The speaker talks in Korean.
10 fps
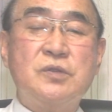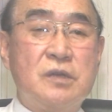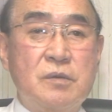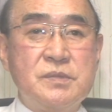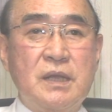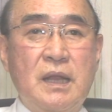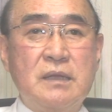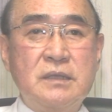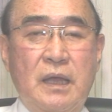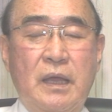조직 검사를
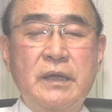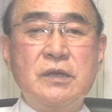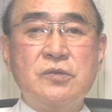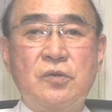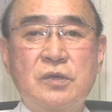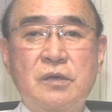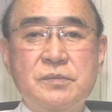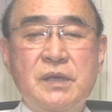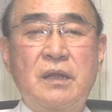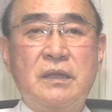하는데 조직
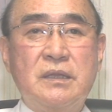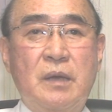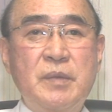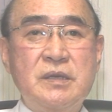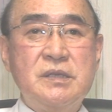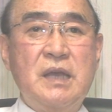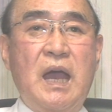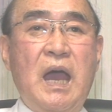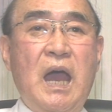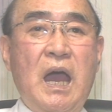검사를 한 다음에 이것이
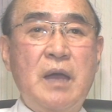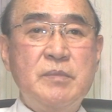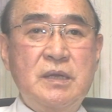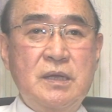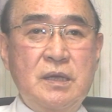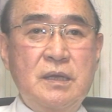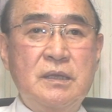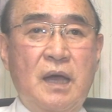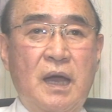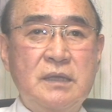
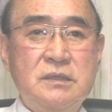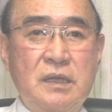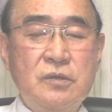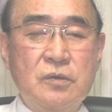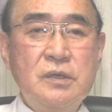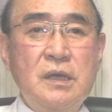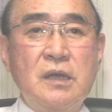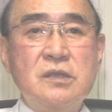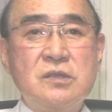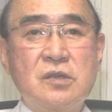암이다 하더라도
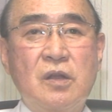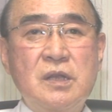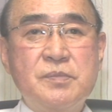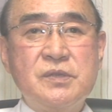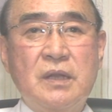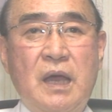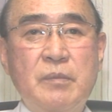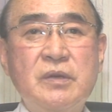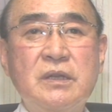전립선암은